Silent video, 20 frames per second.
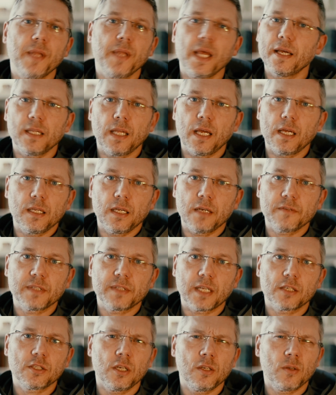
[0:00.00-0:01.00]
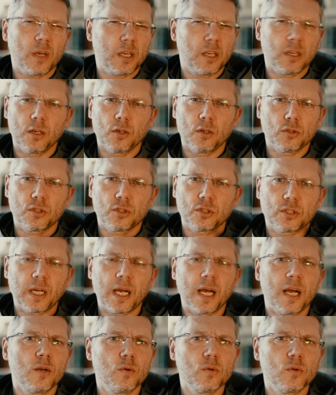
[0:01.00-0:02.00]
Nie, nie, nie w znaczeniu jakiegoś
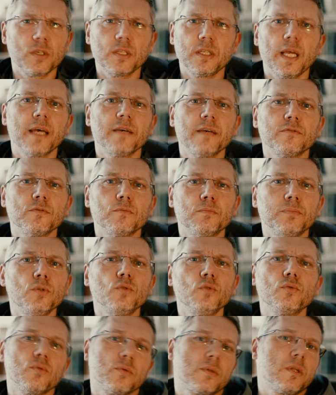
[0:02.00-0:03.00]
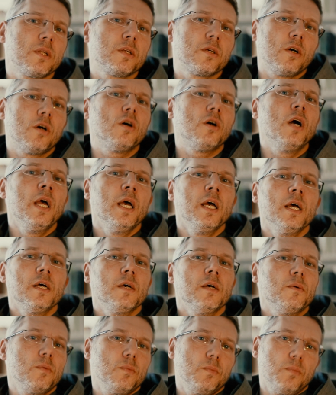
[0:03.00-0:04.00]
żalu, gniewu, buntu, tylko
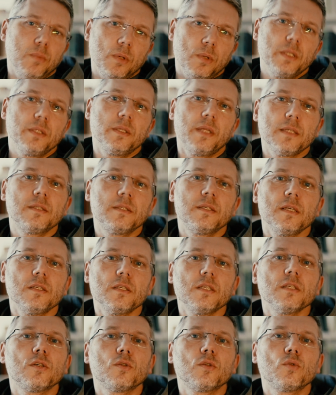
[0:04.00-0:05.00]
decyzji,